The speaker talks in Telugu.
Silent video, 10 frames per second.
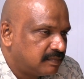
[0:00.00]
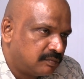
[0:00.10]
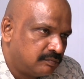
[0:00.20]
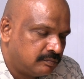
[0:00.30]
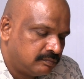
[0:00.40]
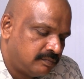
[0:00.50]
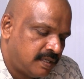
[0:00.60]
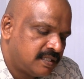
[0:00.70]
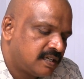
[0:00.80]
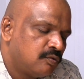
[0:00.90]
తను
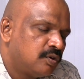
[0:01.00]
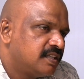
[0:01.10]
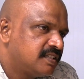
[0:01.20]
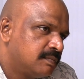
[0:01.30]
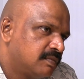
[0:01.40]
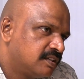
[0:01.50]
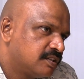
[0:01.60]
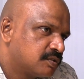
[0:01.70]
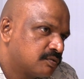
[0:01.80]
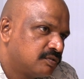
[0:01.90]
మేజర్గా ఓన్లీ సినిమాలు
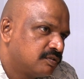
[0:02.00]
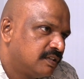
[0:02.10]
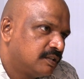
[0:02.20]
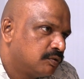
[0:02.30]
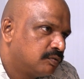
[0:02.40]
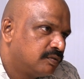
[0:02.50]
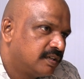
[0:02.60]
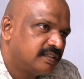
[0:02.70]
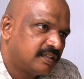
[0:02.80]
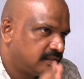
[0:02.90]
చేసుకుంటూ వెళ్తూ
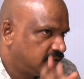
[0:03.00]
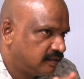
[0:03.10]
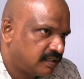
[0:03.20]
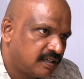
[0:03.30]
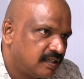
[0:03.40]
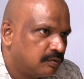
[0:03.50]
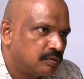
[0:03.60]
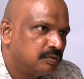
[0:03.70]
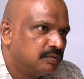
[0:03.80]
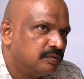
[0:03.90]
ఉంటే తను ఇంతగా
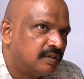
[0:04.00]
ఎవరు